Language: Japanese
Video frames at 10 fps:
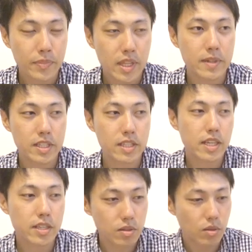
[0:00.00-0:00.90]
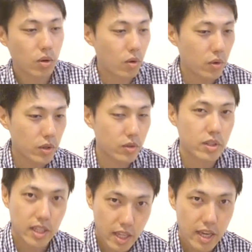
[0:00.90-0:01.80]
で、実際その本を読ん
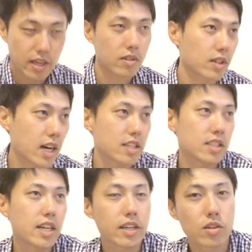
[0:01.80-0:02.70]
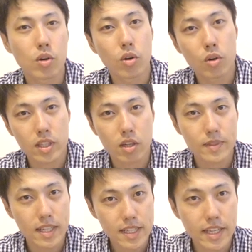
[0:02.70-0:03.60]
でてこの家事代行を頼
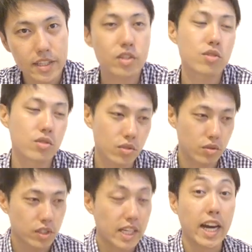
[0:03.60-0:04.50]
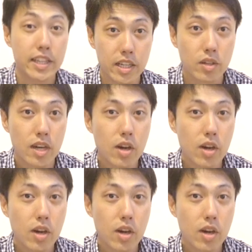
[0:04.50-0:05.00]
みなさいっていうふうに書いてある